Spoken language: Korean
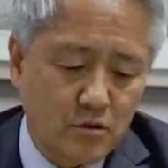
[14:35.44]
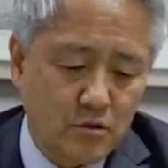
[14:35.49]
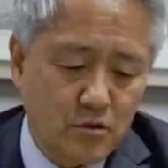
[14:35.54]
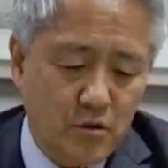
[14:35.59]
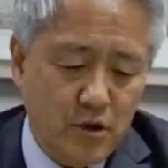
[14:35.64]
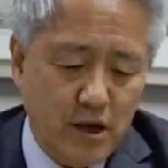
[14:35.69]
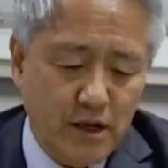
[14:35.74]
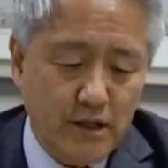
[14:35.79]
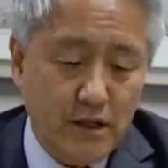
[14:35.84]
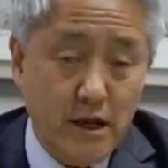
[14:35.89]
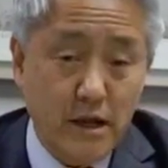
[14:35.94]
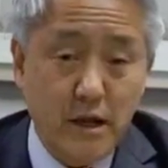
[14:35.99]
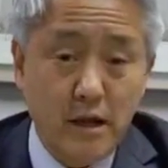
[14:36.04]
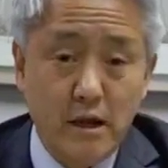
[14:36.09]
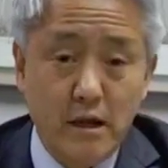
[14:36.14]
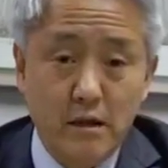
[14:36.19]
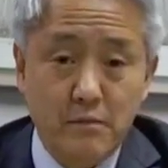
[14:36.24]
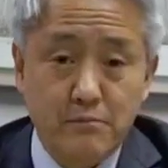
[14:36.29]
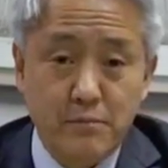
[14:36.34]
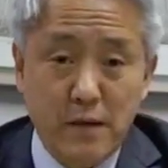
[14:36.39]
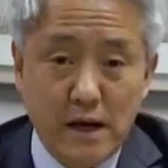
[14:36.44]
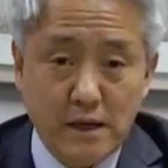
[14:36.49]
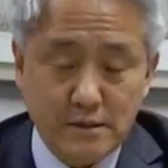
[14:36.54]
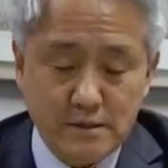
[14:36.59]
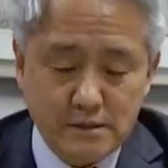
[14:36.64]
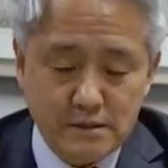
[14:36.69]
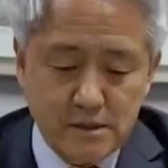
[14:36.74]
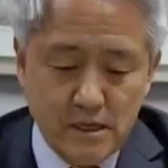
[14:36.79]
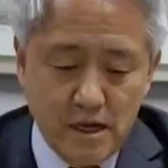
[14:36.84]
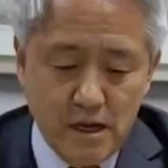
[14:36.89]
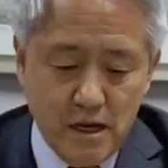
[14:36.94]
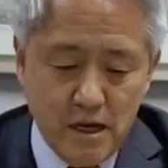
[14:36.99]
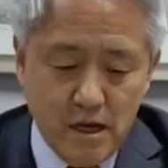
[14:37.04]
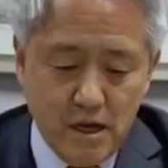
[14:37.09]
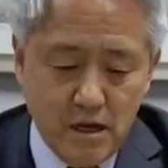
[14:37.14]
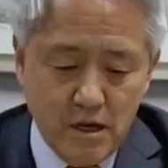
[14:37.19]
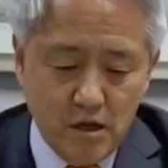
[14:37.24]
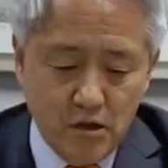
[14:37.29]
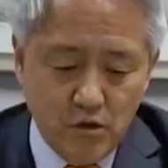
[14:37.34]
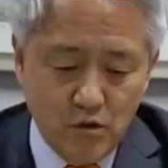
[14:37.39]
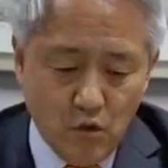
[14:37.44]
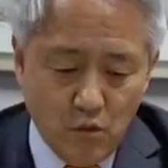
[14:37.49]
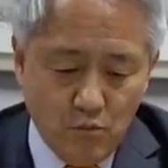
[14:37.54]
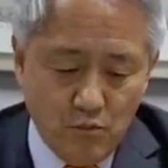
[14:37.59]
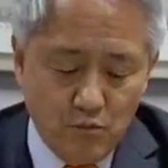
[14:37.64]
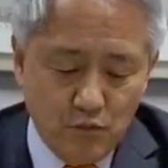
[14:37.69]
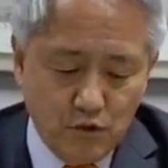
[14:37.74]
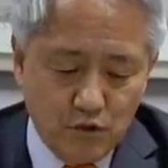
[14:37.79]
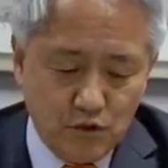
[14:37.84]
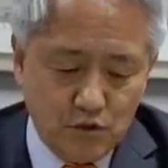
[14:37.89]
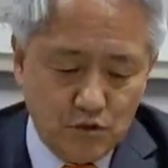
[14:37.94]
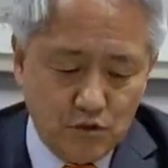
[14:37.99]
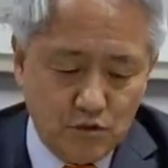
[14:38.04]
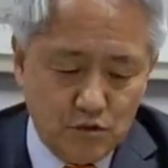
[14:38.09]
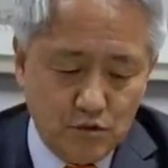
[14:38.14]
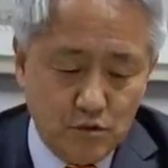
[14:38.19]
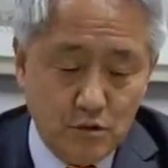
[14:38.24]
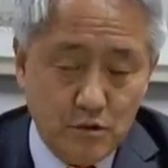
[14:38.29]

또 하나의 박사 논문은